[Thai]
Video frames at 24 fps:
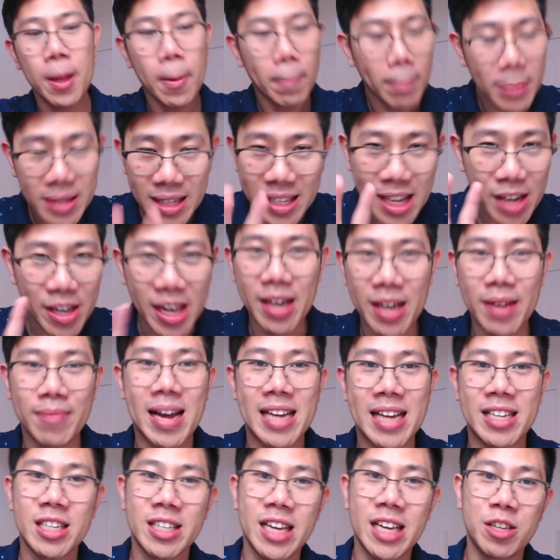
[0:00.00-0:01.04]
ไม่ใช่ในเก่งกำไร
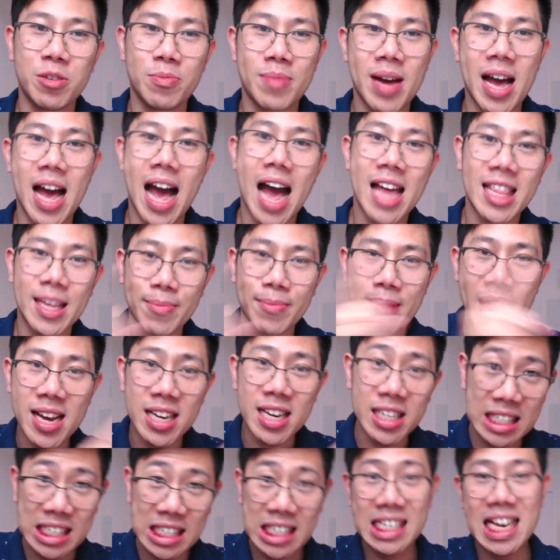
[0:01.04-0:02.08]
ชัดเจนถูกไหมอันดับแรกคื
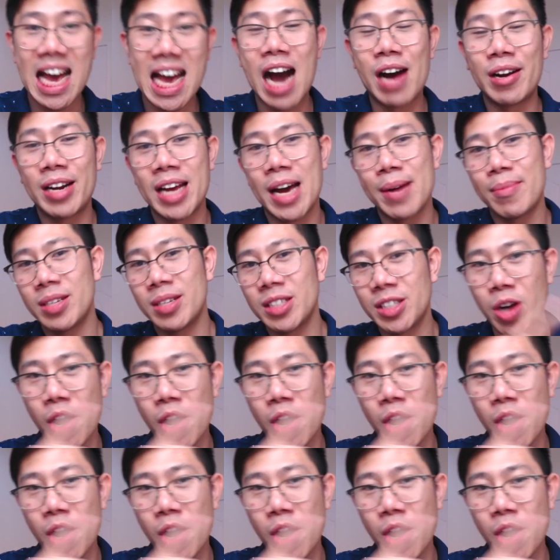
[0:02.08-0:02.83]
อถือยาวนะครับส